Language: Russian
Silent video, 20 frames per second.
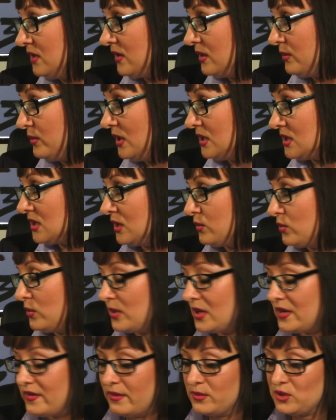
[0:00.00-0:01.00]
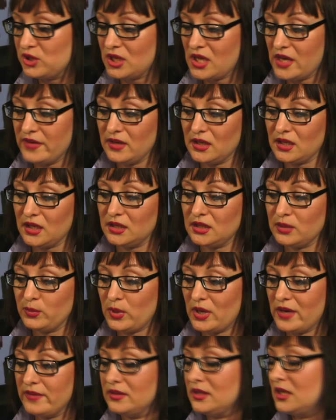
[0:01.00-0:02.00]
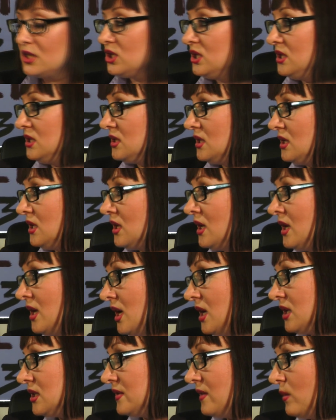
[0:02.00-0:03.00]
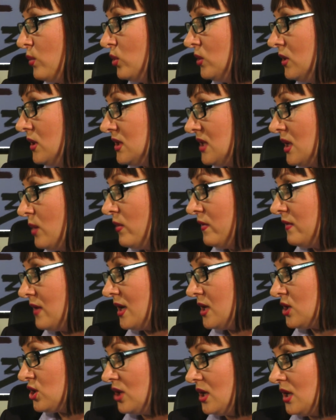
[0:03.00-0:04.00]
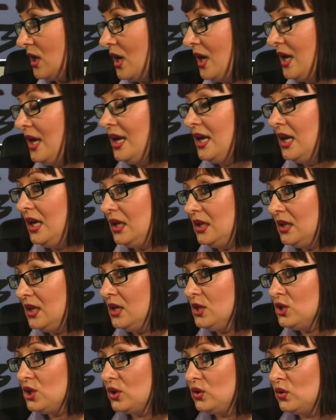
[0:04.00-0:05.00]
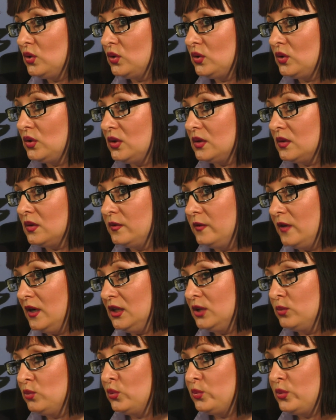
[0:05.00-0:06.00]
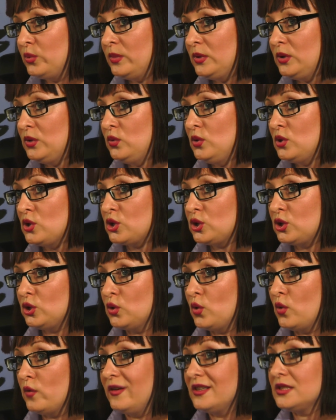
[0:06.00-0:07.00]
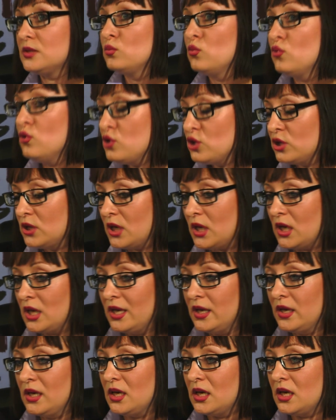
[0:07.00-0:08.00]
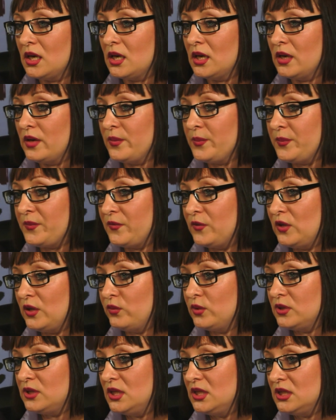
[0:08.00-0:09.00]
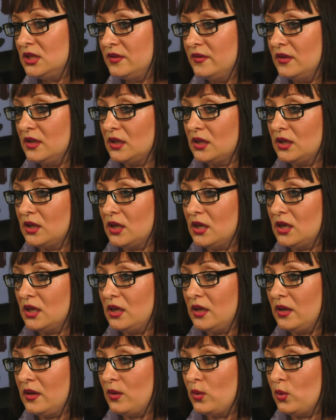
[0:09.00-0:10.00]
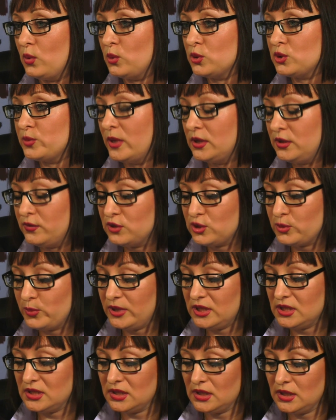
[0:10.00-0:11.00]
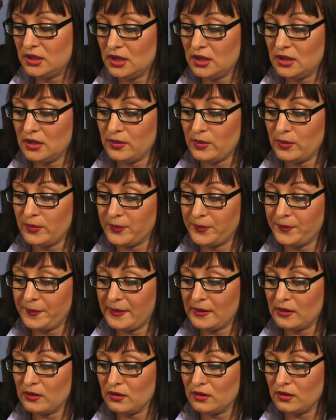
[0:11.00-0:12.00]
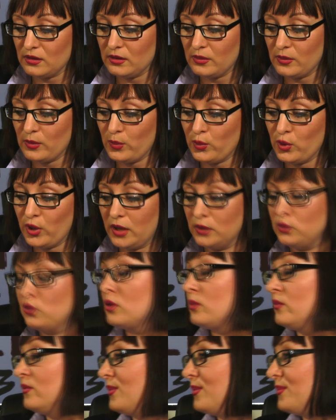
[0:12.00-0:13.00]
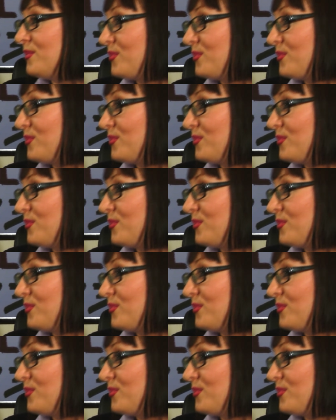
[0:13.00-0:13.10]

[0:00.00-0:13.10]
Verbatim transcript: Европейской по правам человека – это право на жизнь и свобода самовыражения. И также тот факт мы упомянули, что, возможно, эм, в его действиях э, усматриваются признаки, э, по которым